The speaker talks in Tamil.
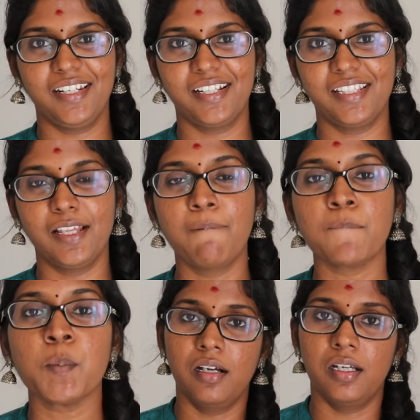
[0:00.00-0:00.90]
தான் இருக்குது
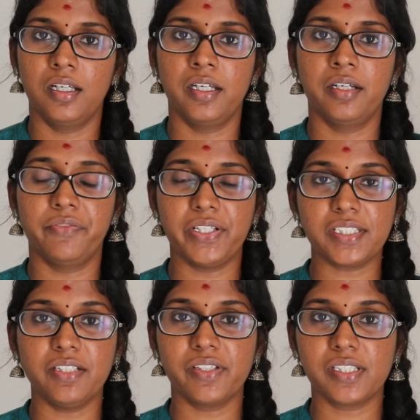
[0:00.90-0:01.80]

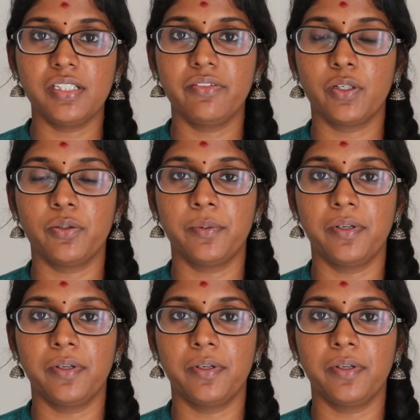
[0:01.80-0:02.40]
ஃபஸ்ட்டு ஃபஸ்ட்டு இவர்